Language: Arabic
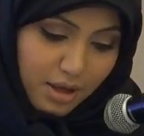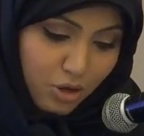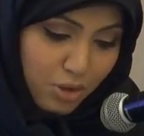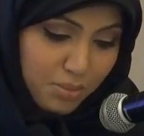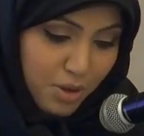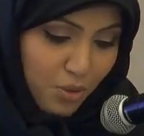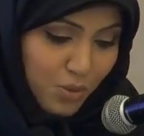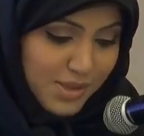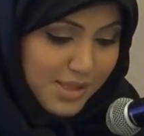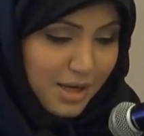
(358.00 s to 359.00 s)
لهم
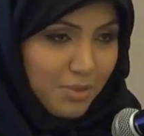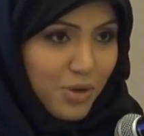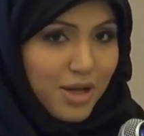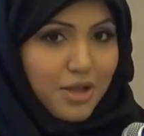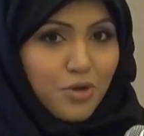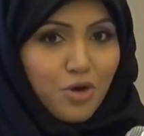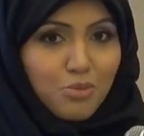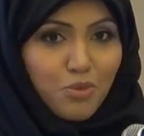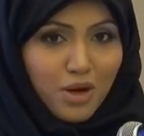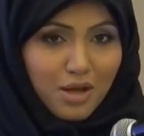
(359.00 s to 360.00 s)
والسلام
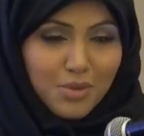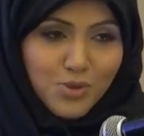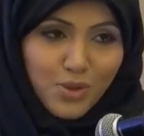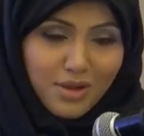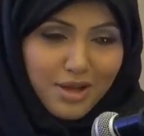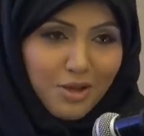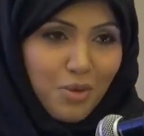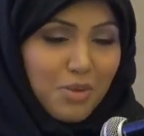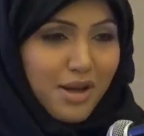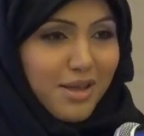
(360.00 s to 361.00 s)
عليكم ورحمة الله
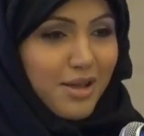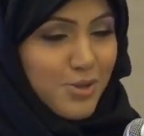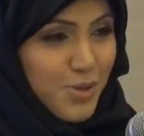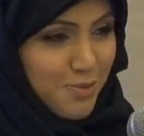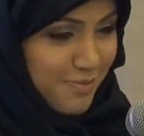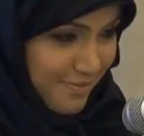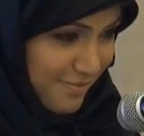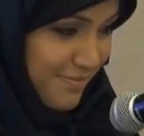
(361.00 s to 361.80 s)
وبركاته